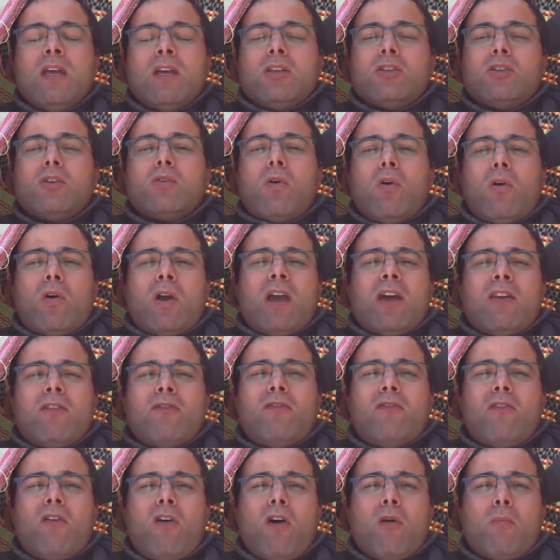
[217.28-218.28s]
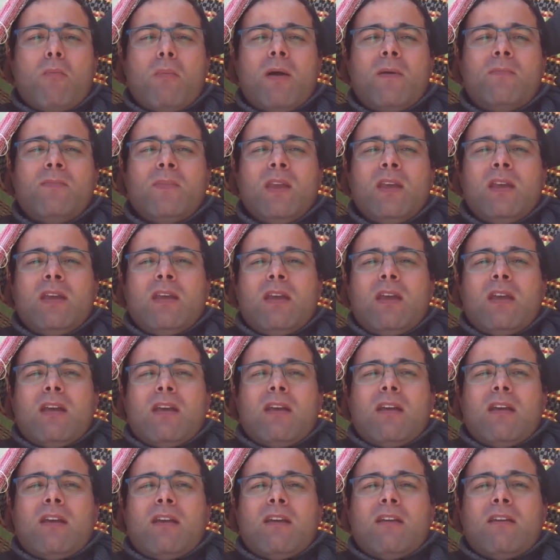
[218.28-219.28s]
De qualquer forma,
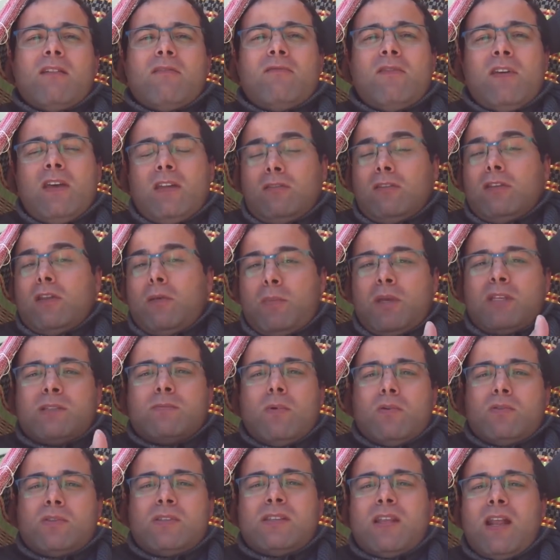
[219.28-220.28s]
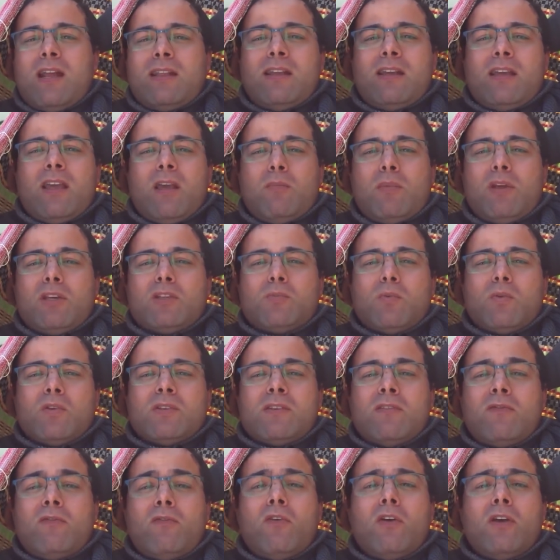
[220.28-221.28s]
é, vendo na mesma autoestrada que a minha
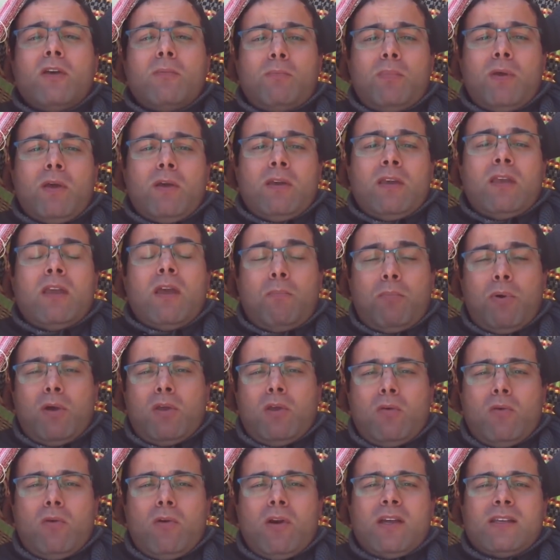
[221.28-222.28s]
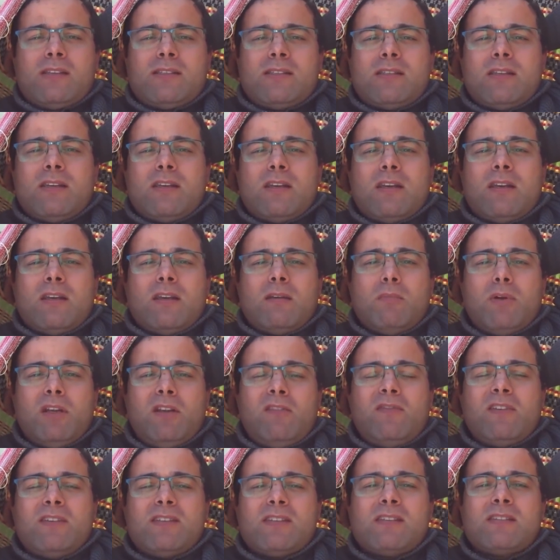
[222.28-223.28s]
esposa foi e apanhou essa
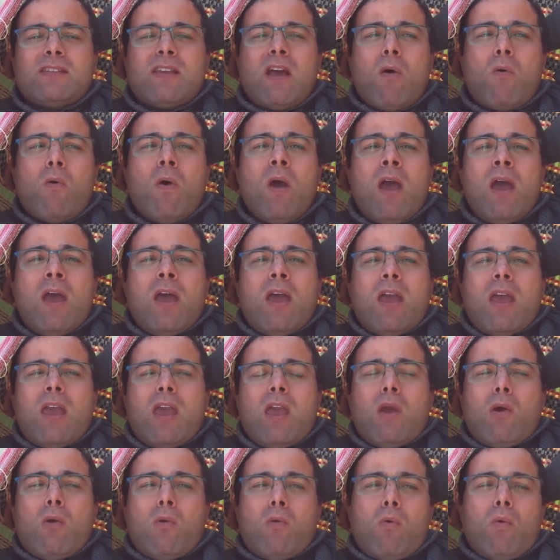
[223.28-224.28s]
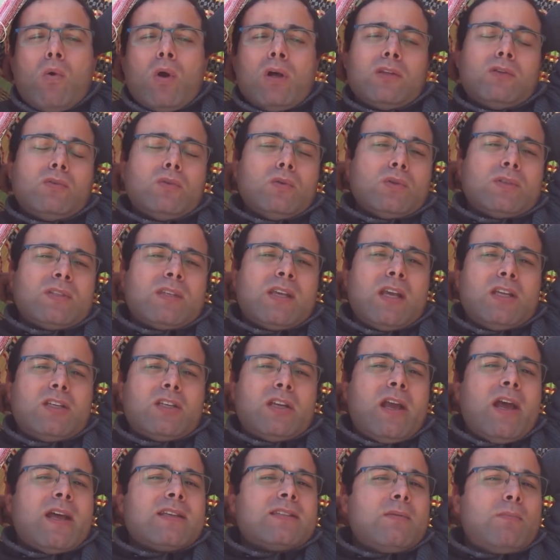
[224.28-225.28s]
manifestação, eu quando saí
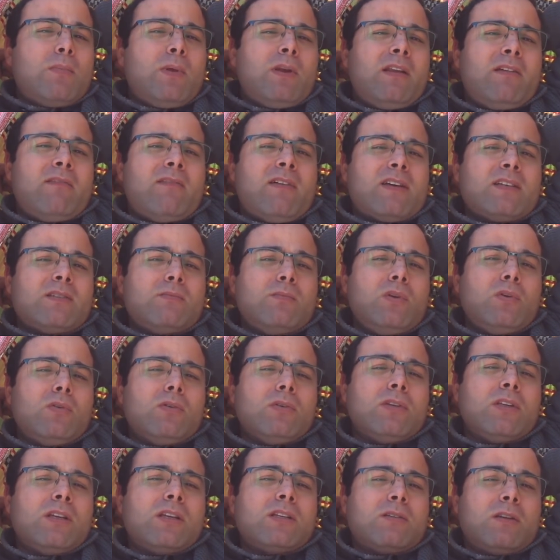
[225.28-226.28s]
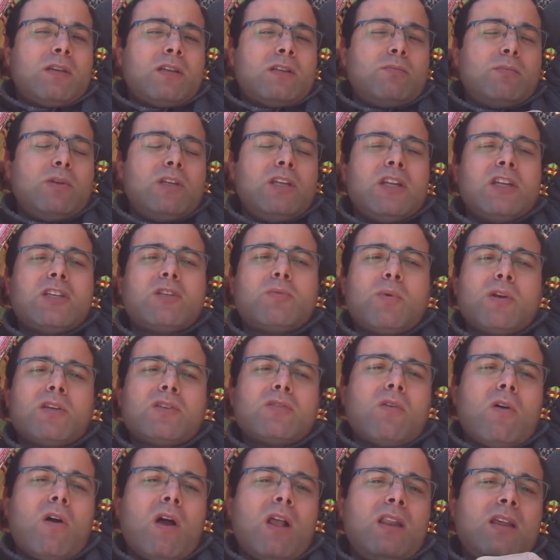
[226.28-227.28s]
de casa para levar as miúdas, as meninas para a
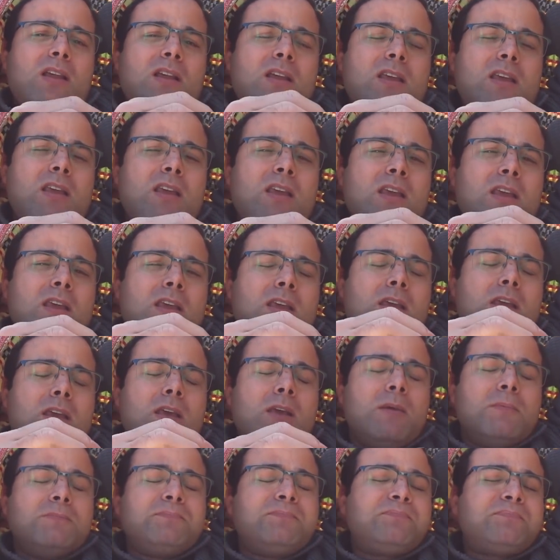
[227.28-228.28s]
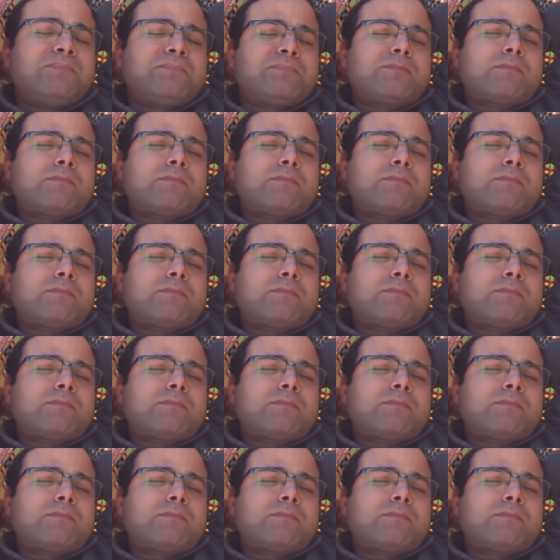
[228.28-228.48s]
escola e